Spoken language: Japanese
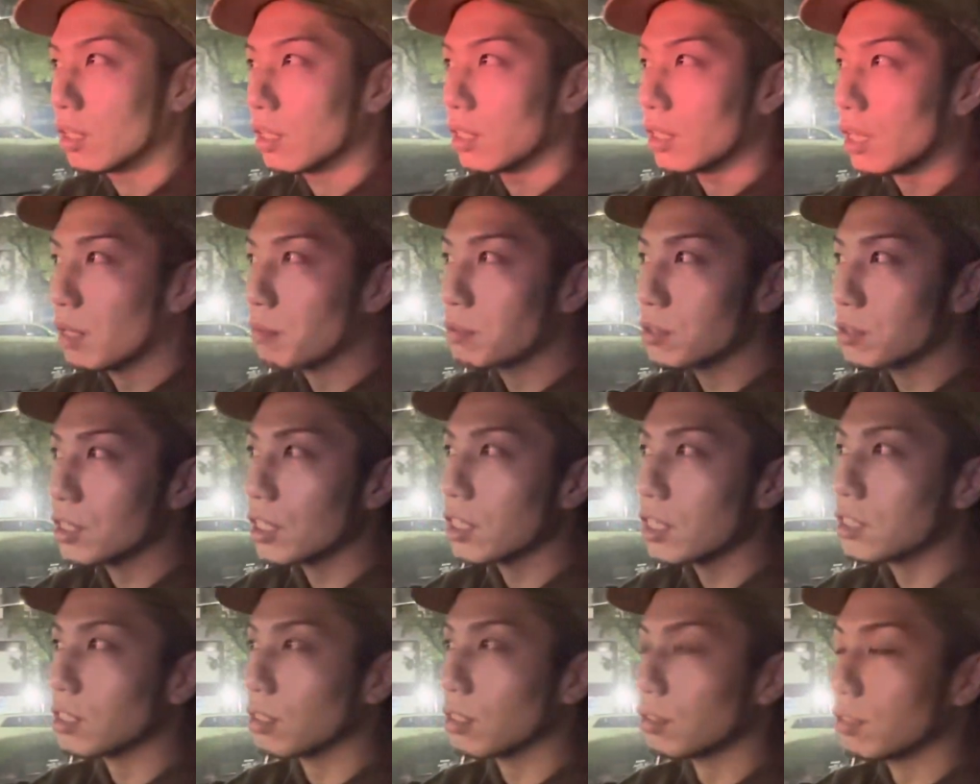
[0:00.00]
株式
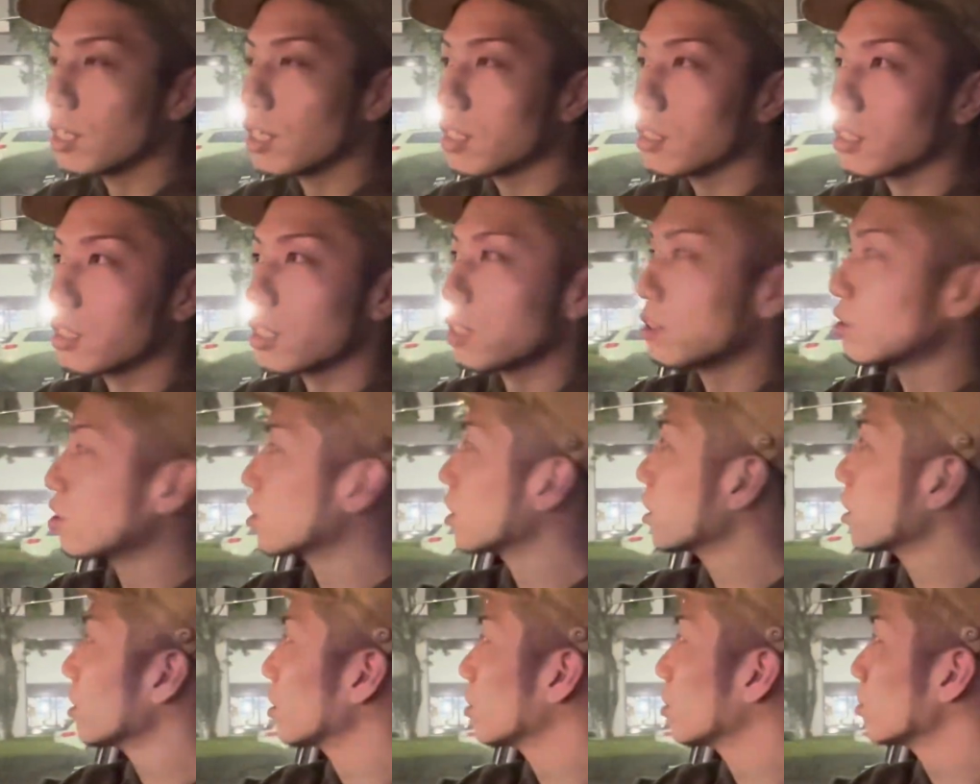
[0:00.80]
会社
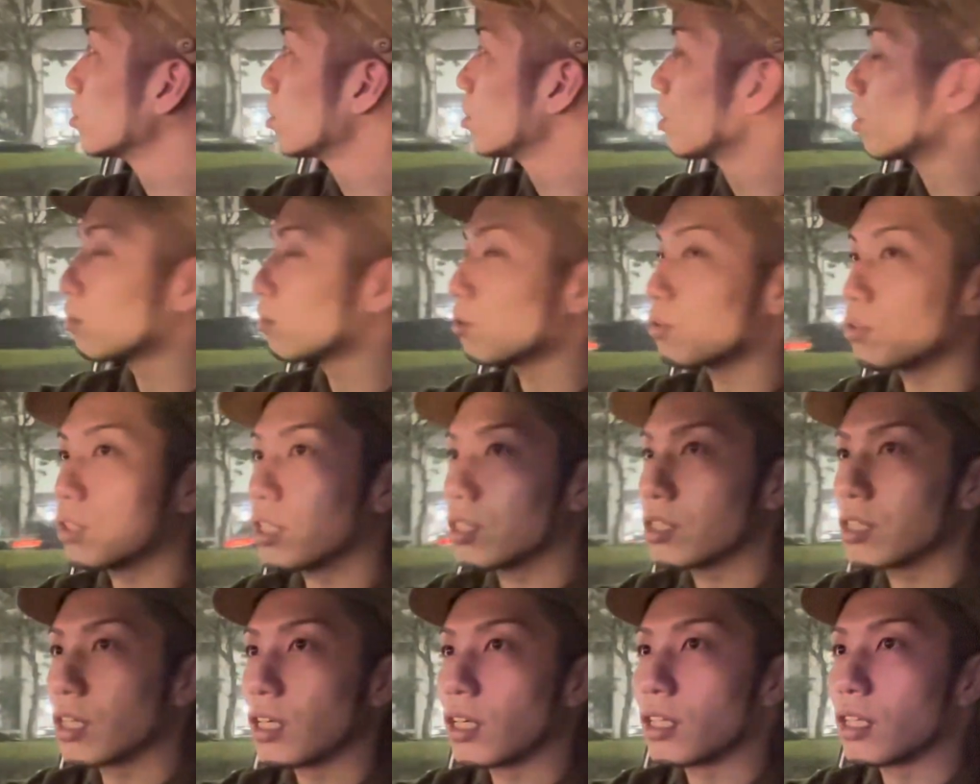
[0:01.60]
フランチャイズチャンネルっていうのを立
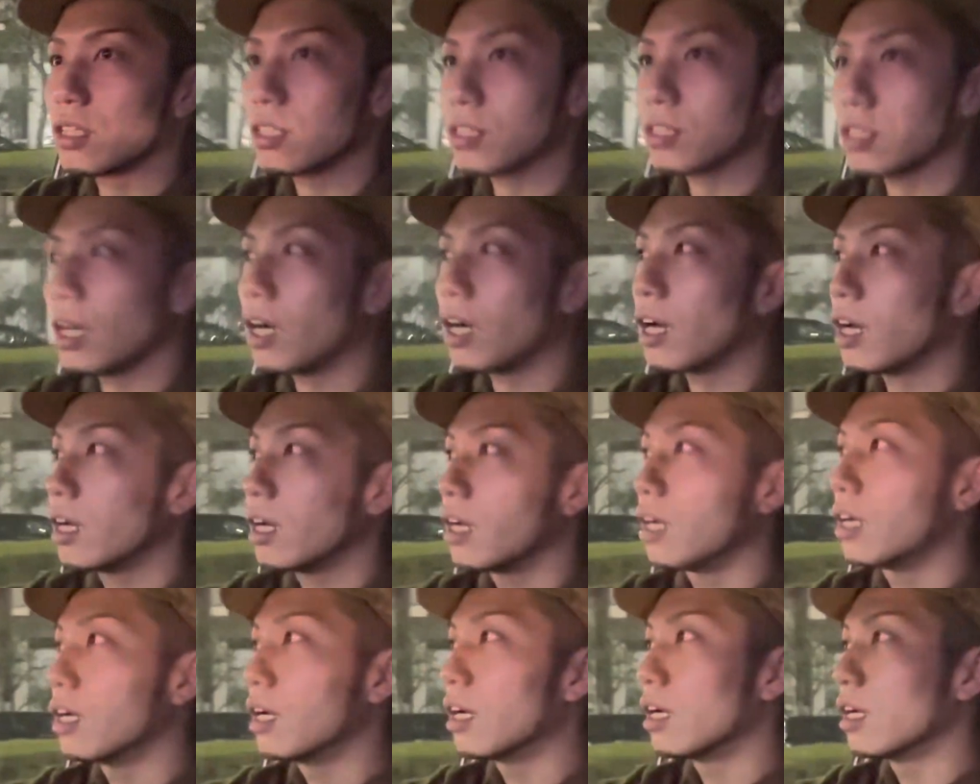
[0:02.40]
ち上げてさ、
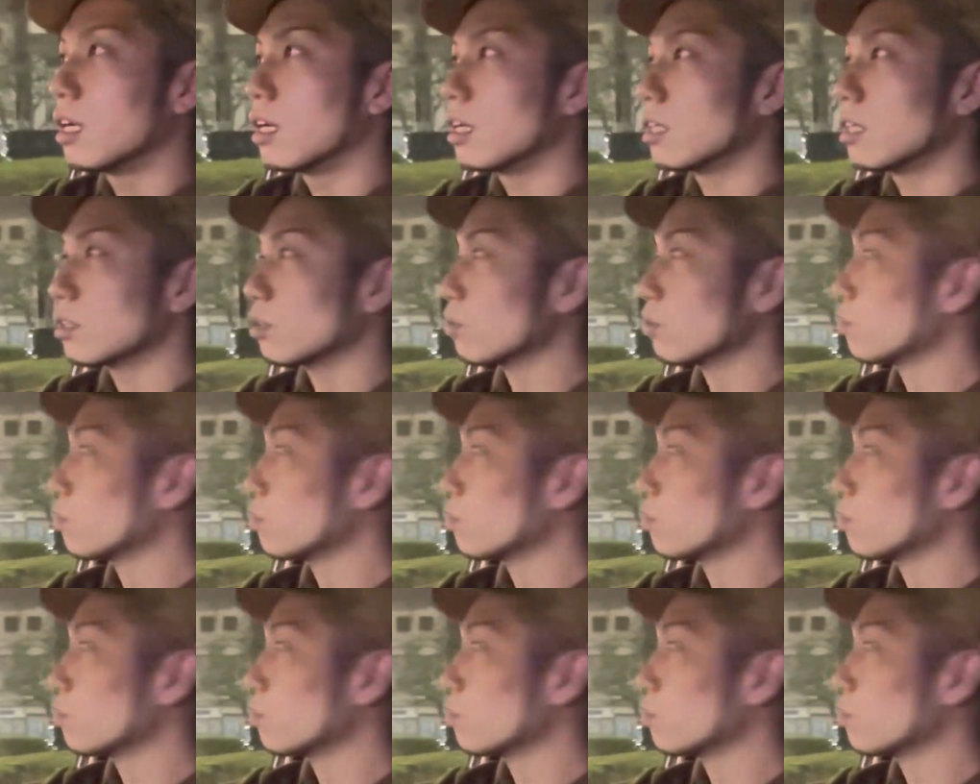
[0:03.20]
はい、そ